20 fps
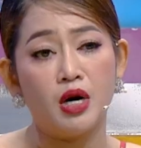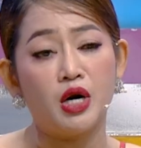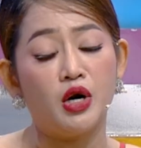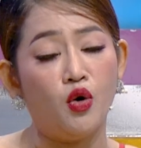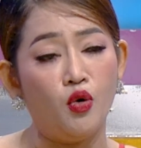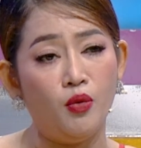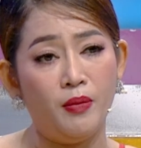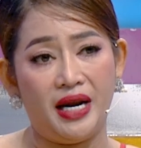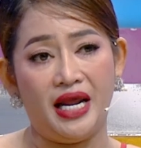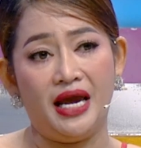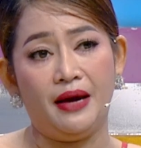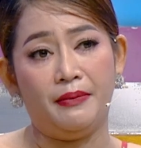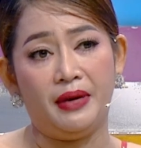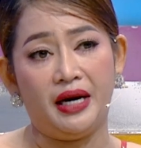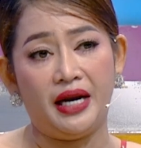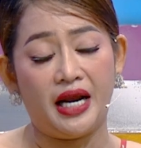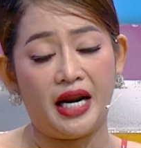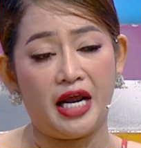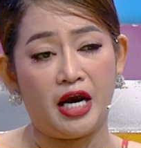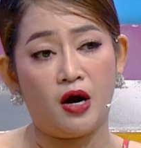mình nụ mình nè
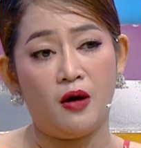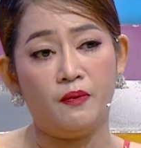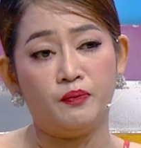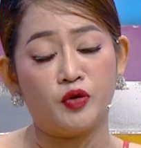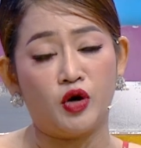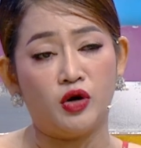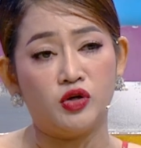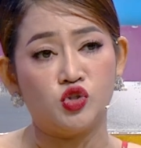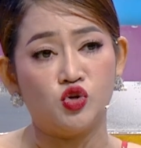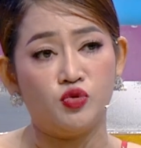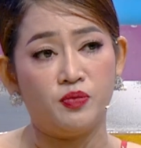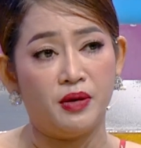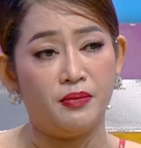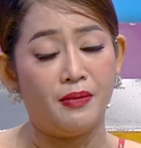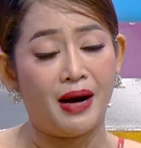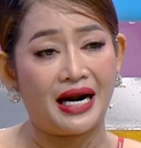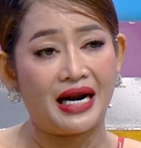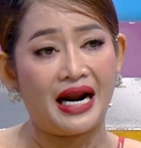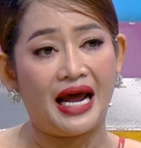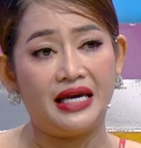mình nè để không to su bị
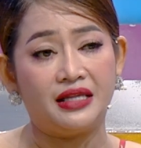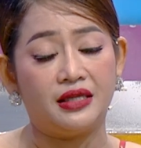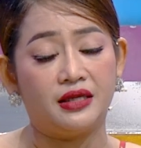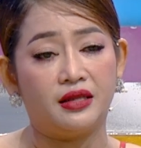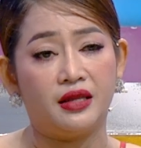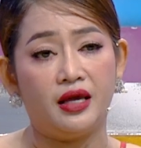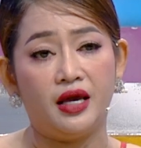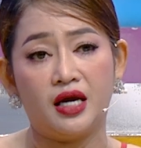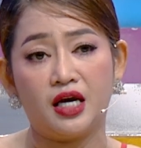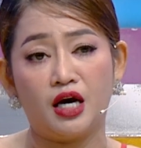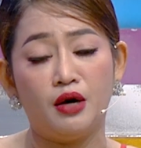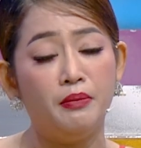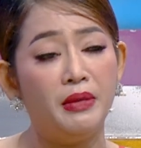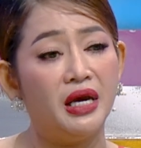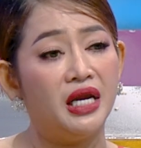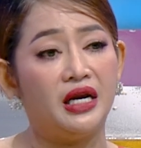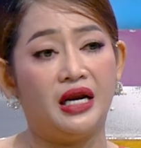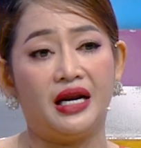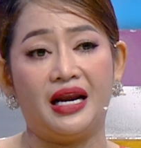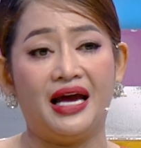bạt đai tật tê không
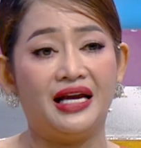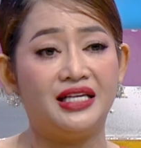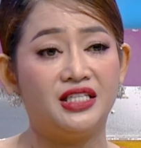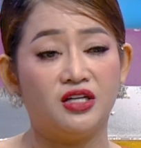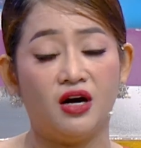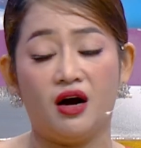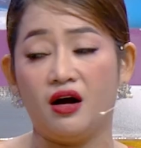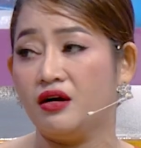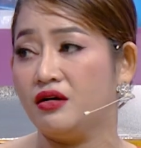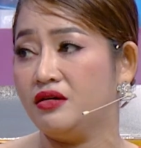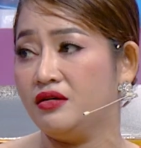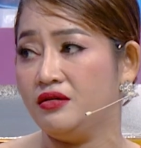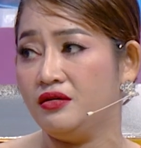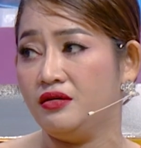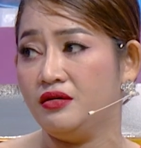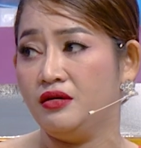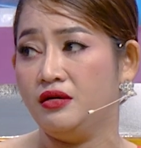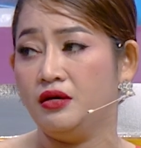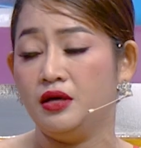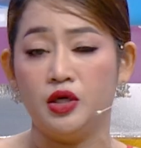nên là trong
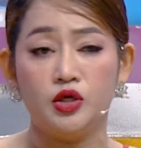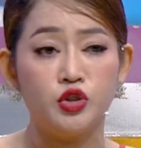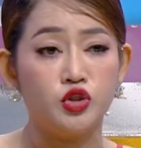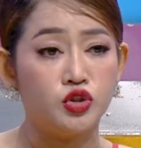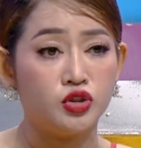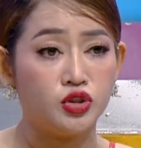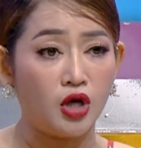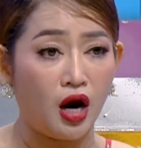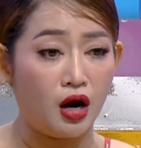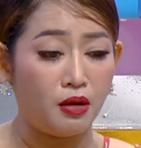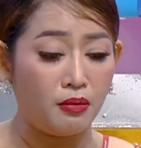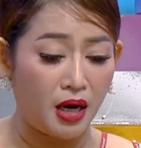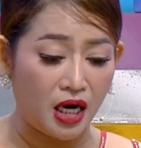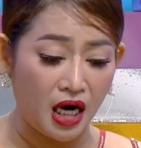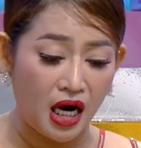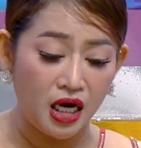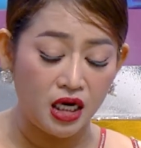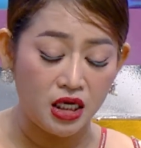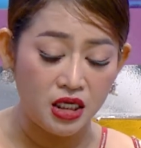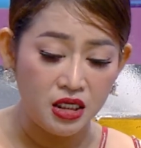trong mà
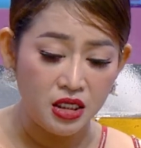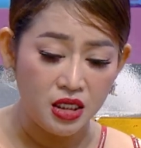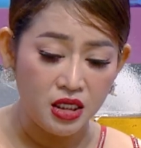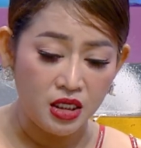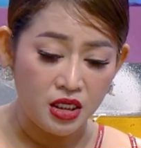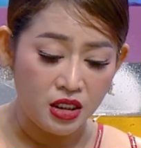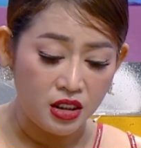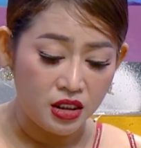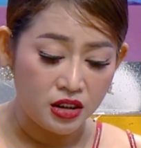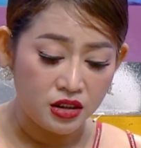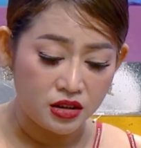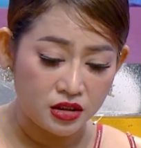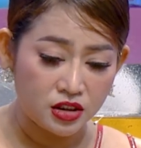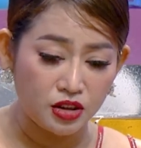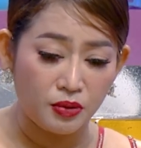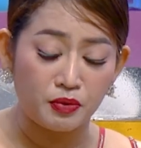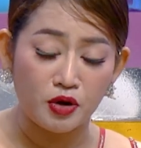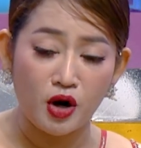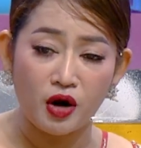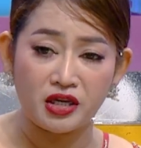nư
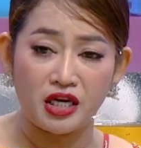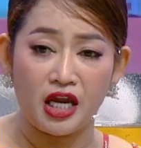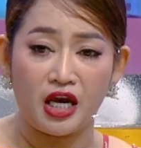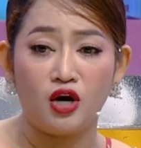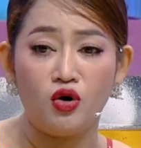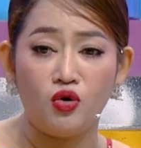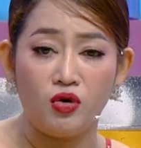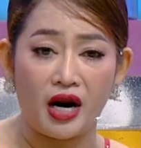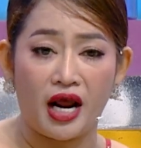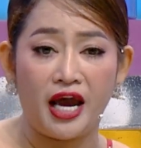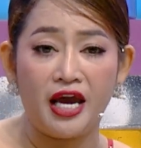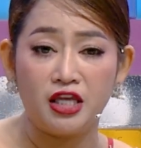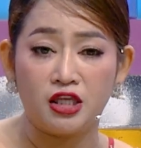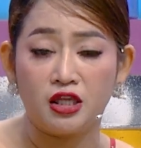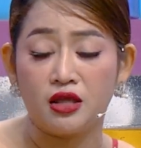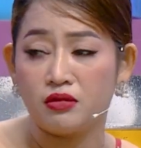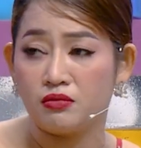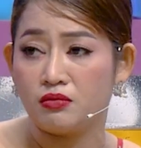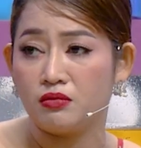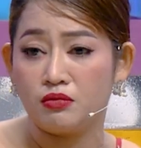chầm nói để luôn anh
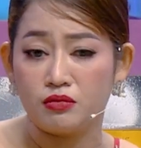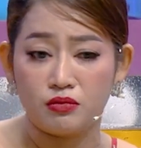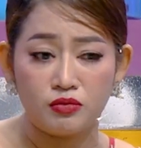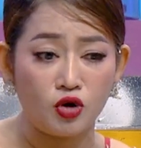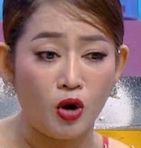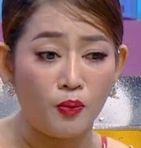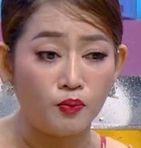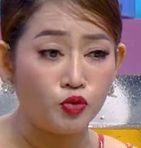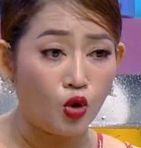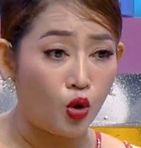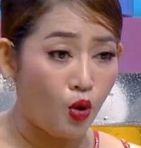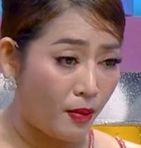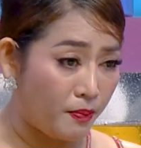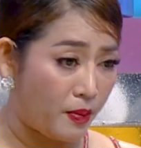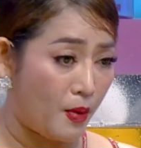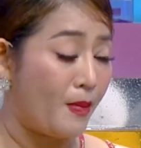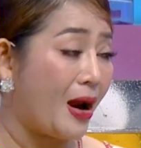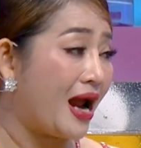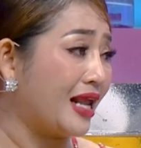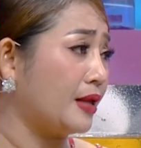nhom thua
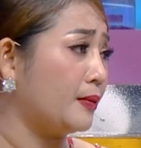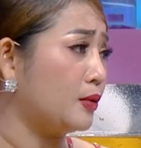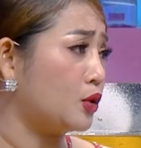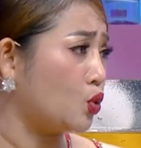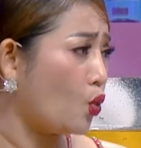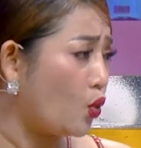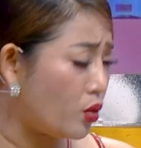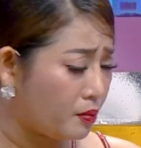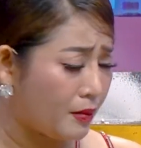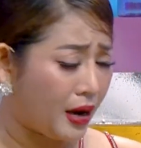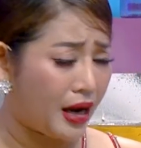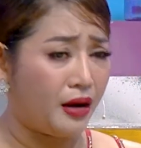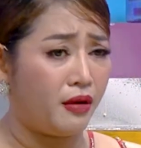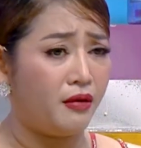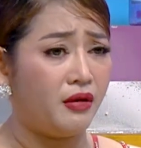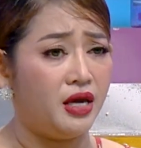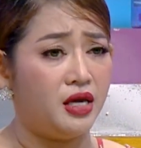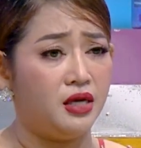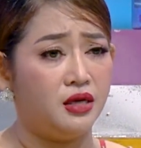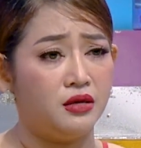bỏ bạn năm tuổi
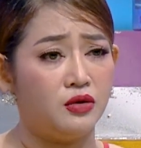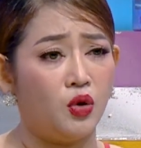máu ấy